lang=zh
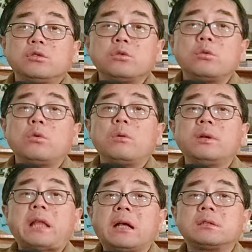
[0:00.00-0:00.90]
中共会不
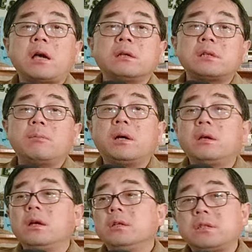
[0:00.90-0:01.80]
会拿着枪上门
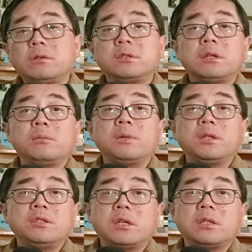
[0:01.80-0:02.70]
叫这些民
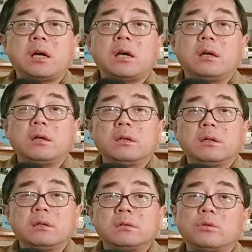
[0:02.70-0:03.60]
营企业家
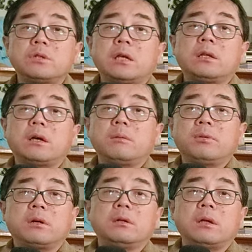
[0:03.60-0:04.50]
投钱呢？
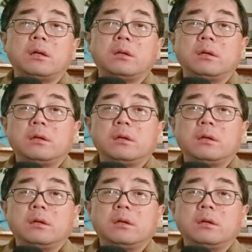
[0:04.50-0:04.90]
不可能。